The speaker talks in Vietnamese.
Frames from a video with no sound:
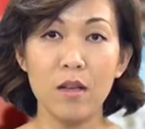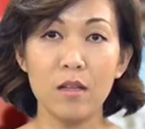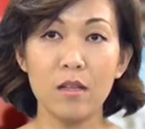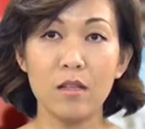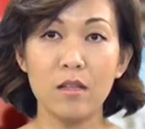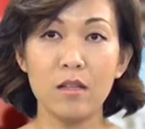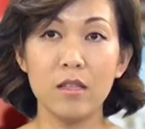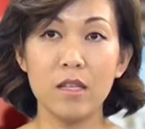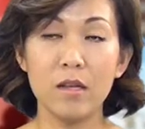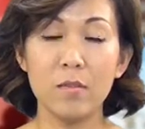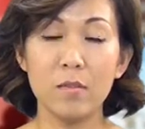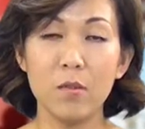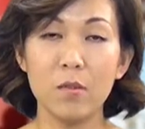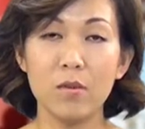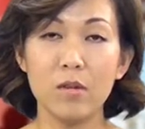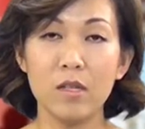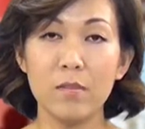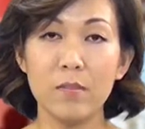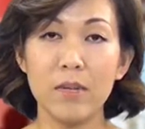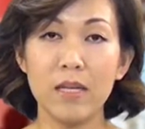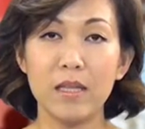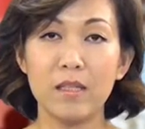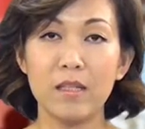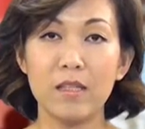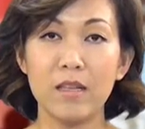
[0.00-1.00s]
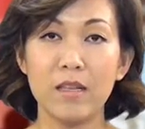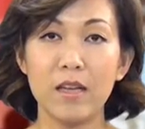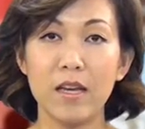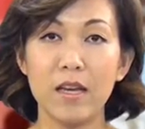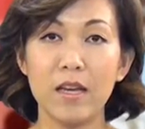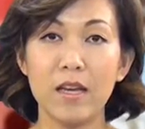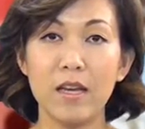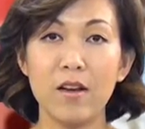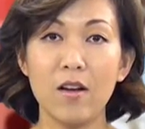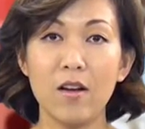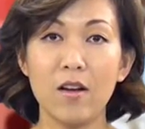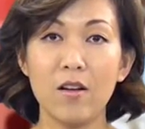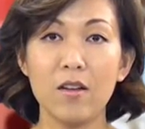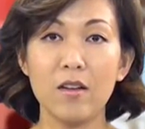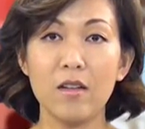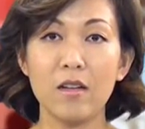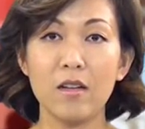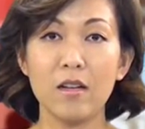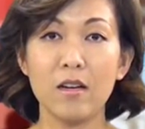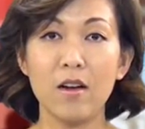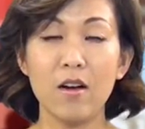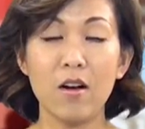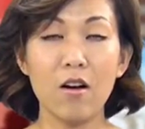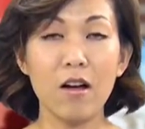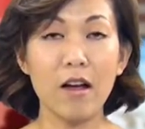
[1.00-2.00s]
Thường thì một người bị tự kỷ có
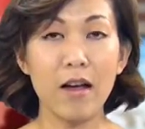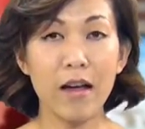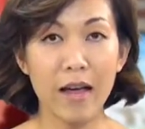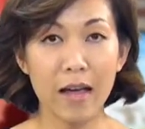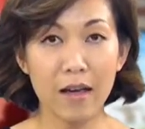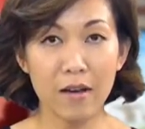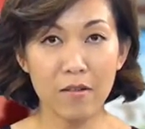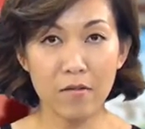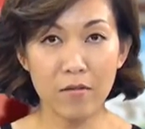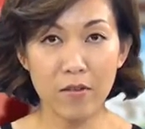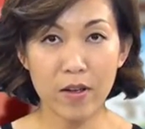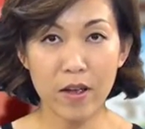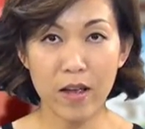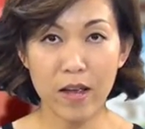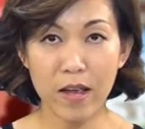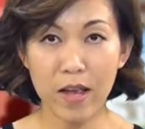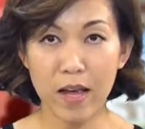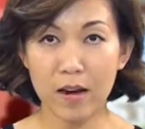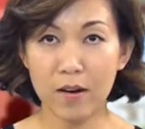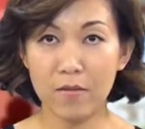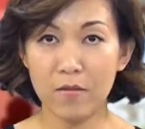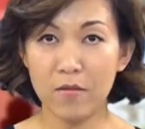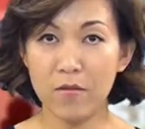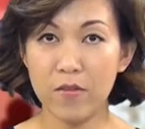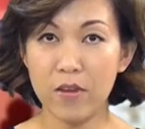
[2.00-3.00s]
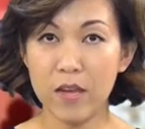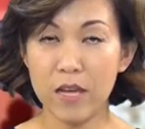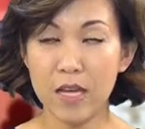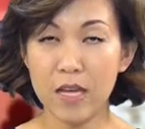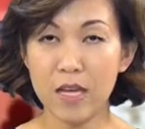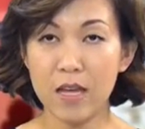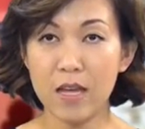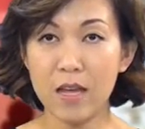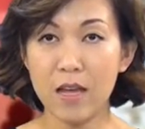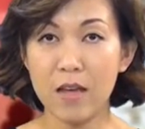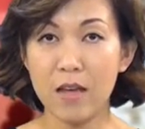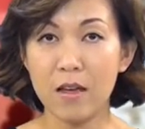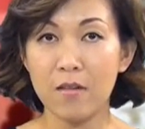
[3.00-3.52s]
những khó khăn về hành vi,